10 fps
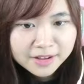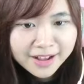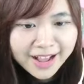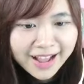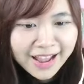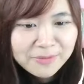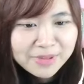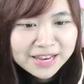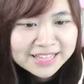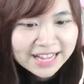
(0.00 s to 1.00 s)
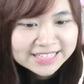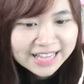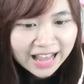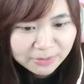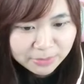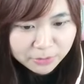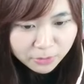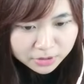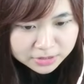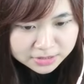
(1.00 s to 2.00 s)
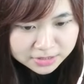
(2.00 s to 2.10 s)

เฮ้ยพี่ดิต้าฉลาดมาทุกคน